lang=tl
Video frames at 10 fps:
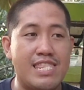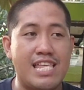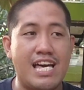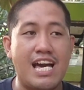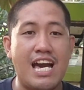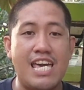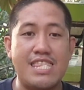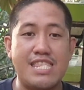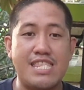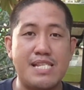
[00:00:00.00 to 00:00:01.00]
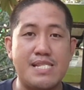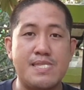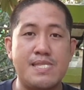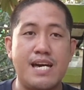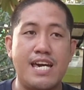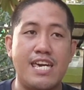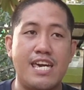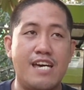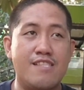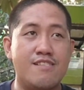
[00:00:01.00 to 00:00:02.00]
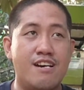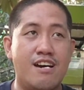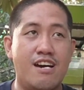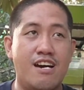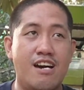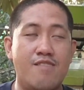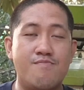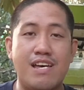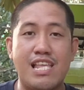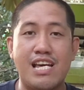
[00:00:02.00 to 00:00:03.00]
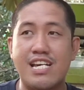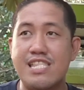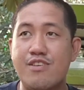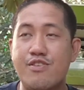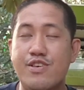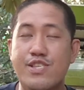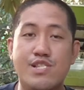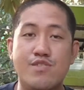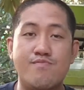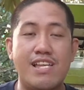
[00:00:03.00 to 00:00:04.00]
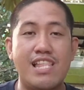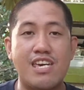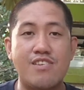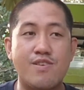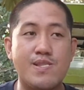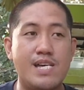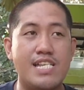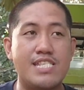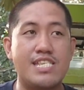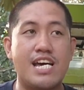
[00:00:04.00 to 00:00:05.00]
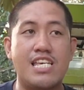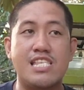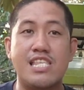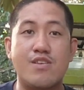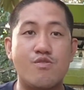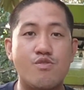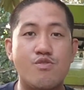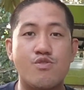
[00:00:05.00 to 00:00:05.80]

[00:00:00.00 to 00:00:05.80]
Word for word: papakainin nila yung pamilya nyo. Kasi sisirain nyo yung pangalan nyo para lang sa page na pinaglalaban nyo.